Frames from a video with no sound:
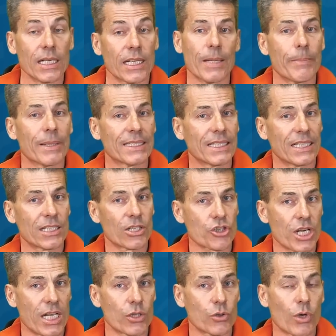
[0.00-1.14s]
le batterie da
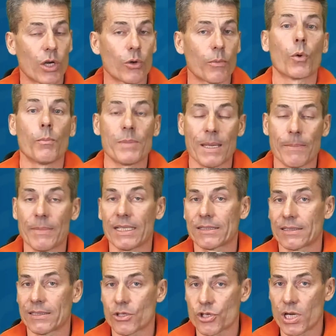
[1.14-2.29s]
100 hanno un
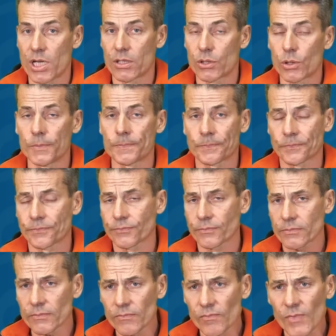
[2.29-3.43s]
BMS da 100
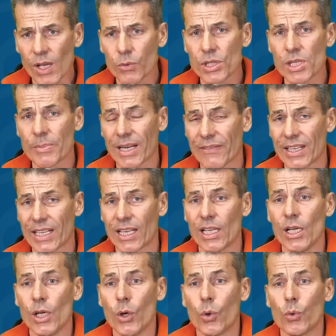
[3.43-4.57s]
quindi per avere
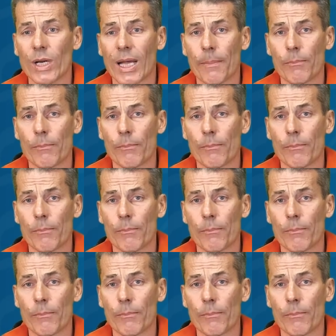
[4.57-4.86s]
una